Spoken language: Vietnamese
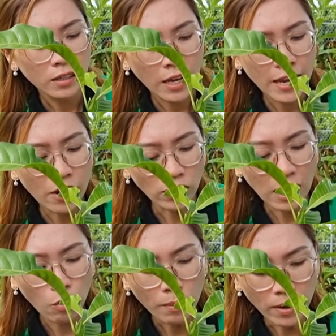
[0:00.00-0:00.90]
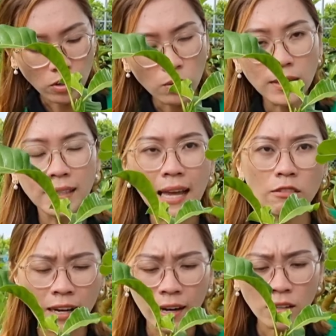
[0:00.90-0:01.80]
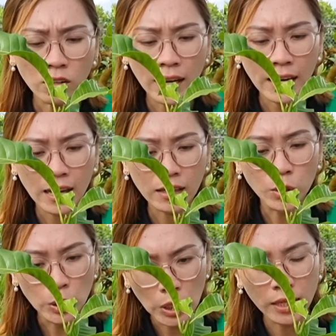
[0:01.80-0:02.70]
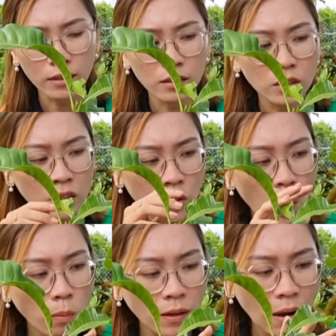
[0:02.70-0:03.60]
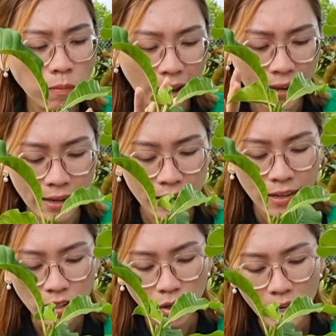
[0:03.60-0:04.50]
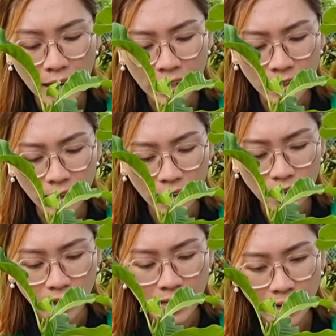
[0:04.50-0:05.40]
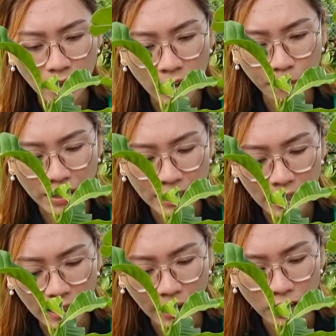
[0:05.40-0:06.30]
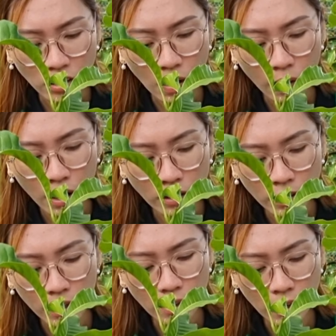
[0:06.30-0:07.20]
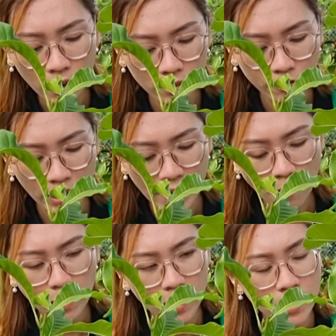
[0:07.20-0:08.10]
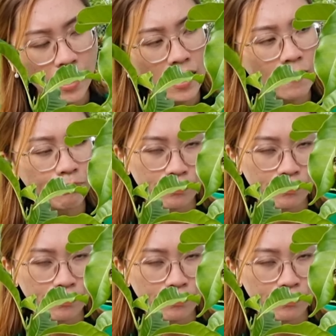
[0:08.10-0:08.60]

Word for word: Khi giai đoạn đầu quý bà con chúng ta tạo tàn cho cây thường xuyên, đôn gốc lại cho cái gánh, những cái nhánh mang trái này nè nó to hơn, nó cứng hơn và cái gốc này nó sẽ